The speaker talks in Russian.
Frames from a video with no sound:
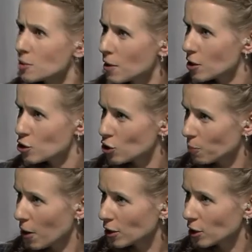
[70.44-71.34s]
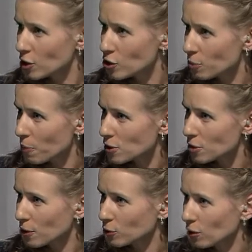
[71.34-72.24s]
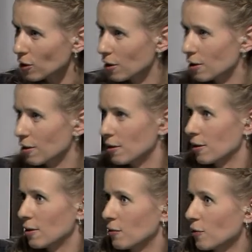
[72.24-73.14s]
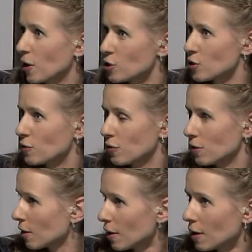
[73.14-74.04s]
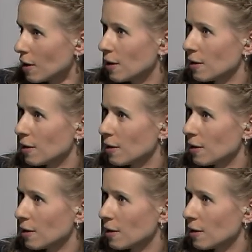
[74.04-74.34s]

себя исчерпал или исчерпал себя только э, в качестве... А,